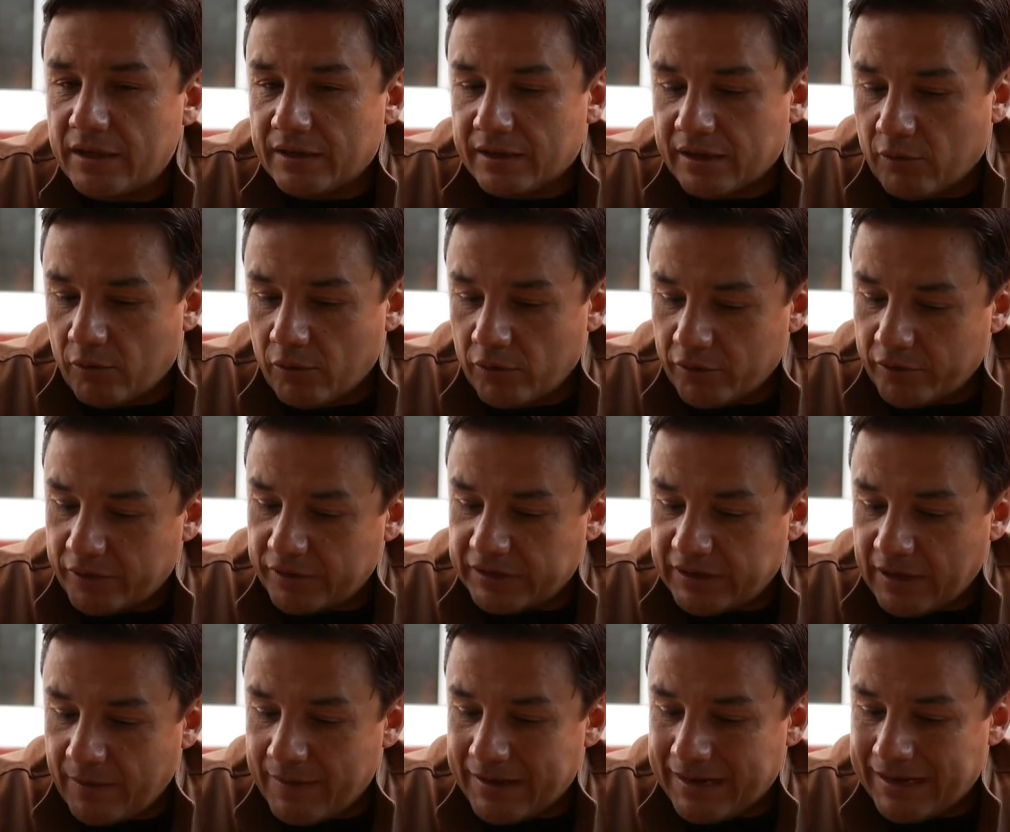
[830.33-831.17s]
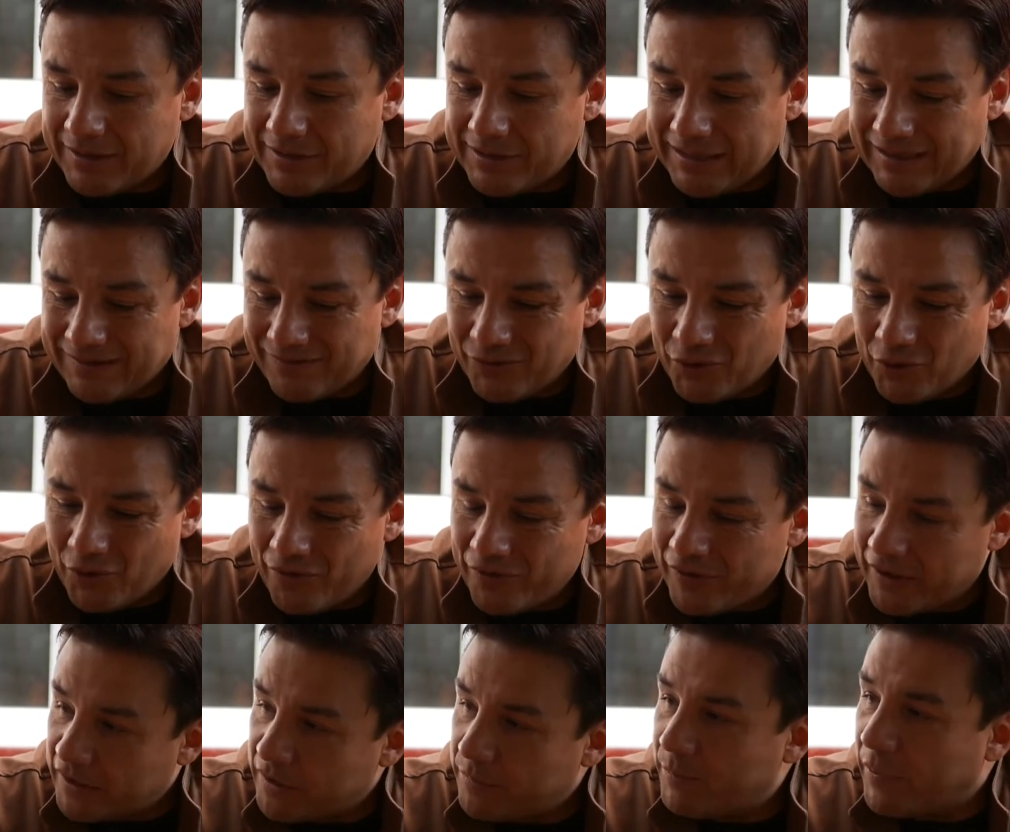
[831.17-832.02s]
recuerdo que estaban haciendo
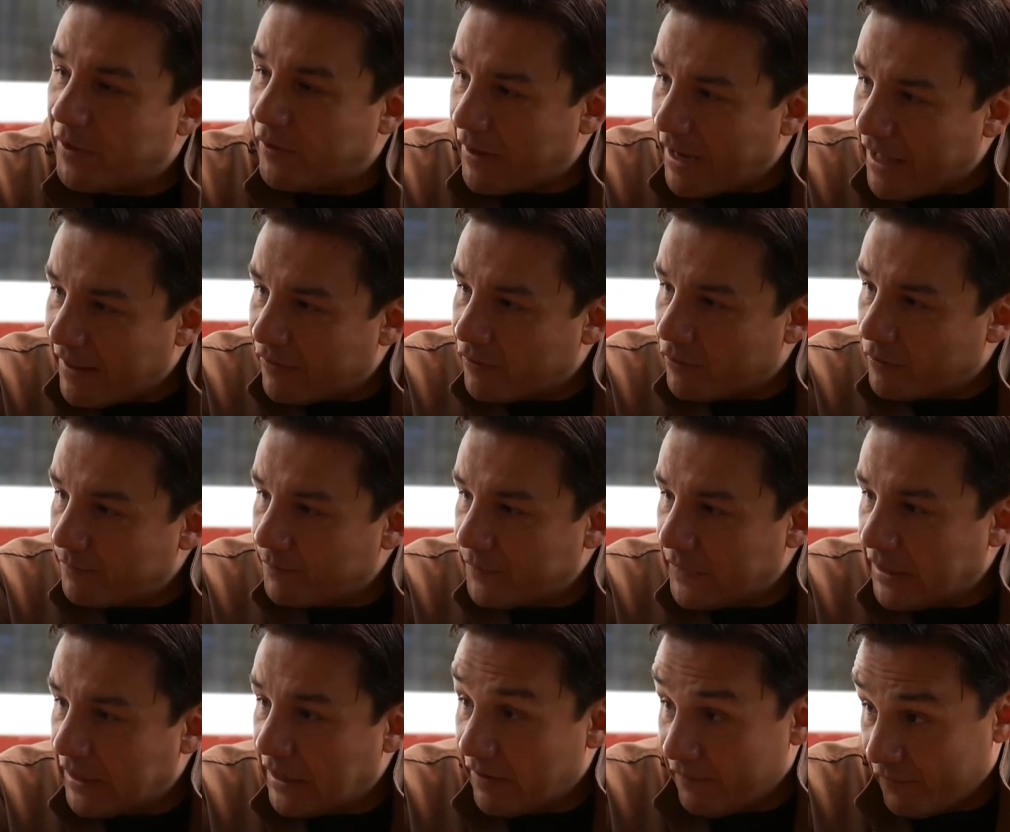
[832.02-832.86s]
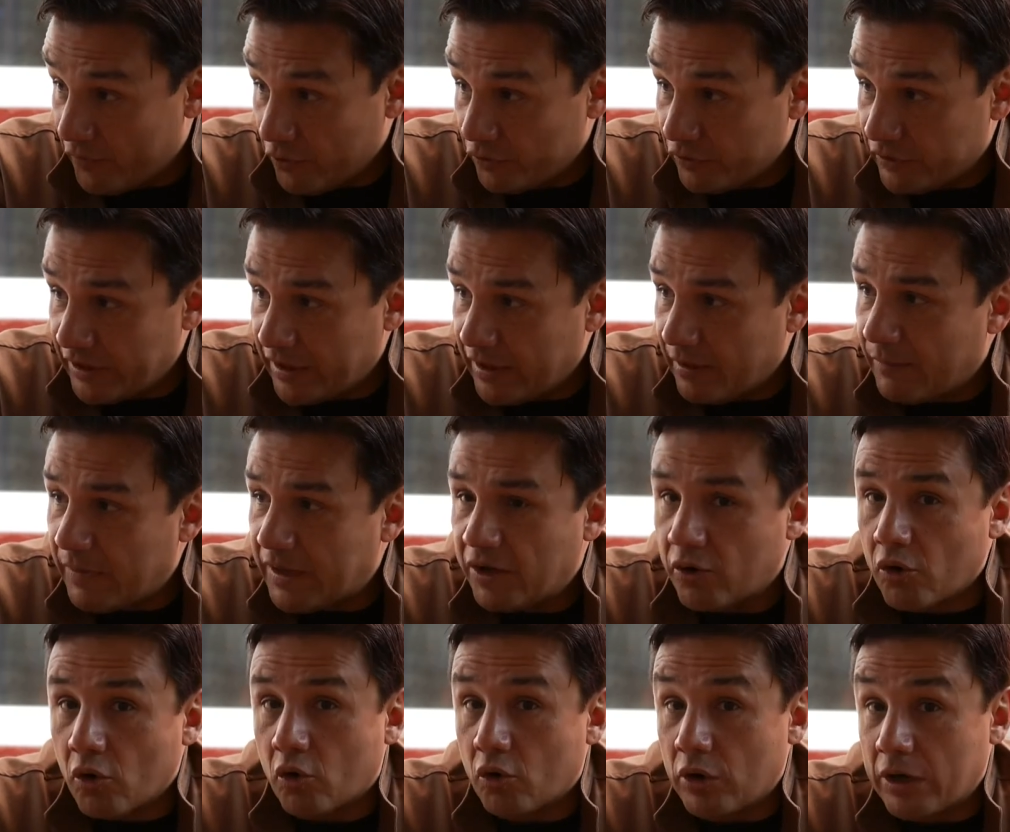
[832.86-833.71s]
Desperado en la frontera de
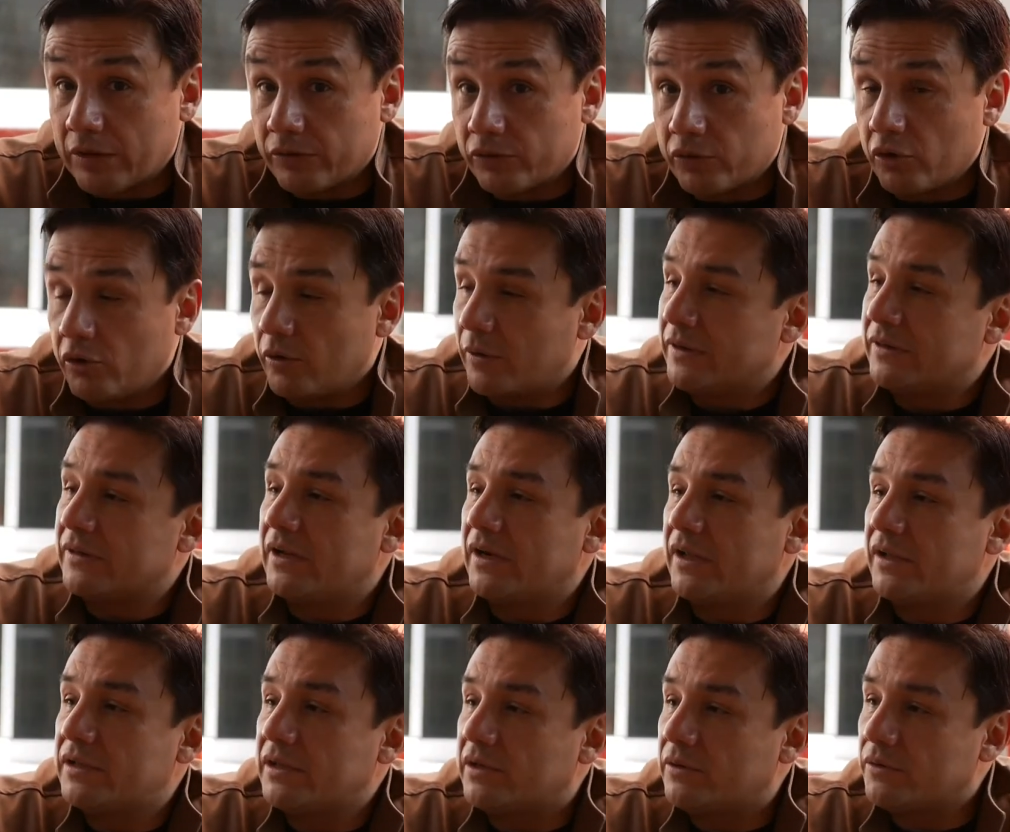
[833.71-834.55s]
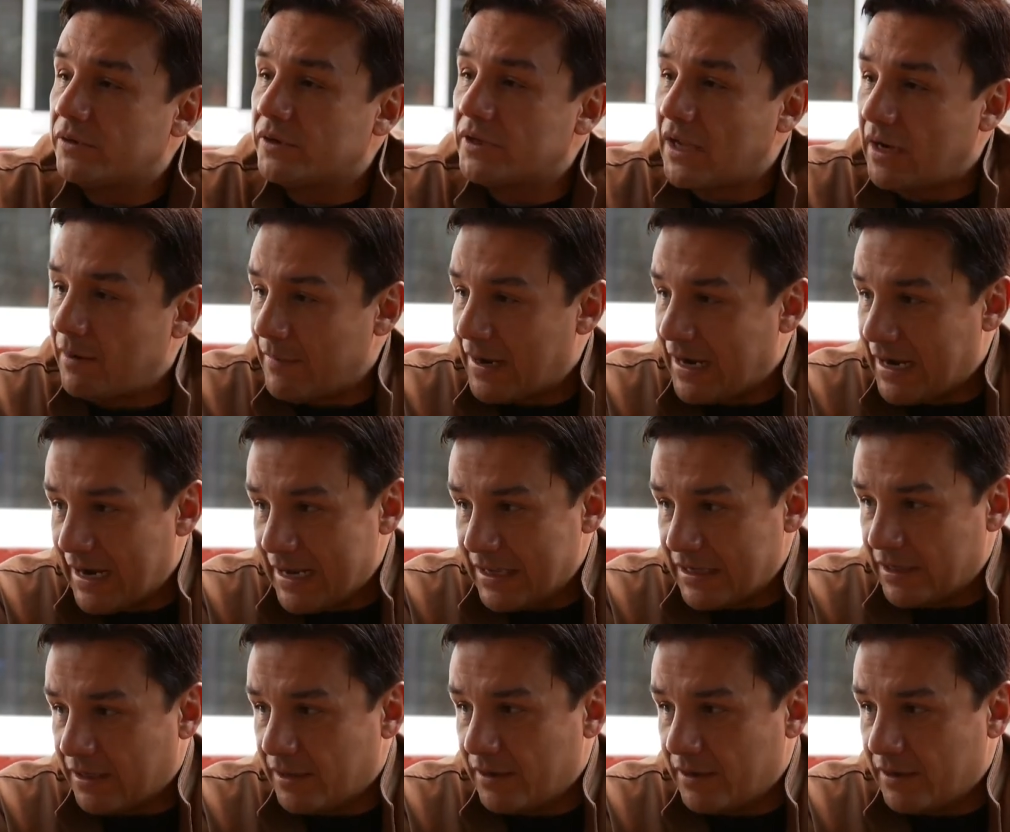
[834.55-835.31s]
México con Antonio Banderas y con Salma Hayek.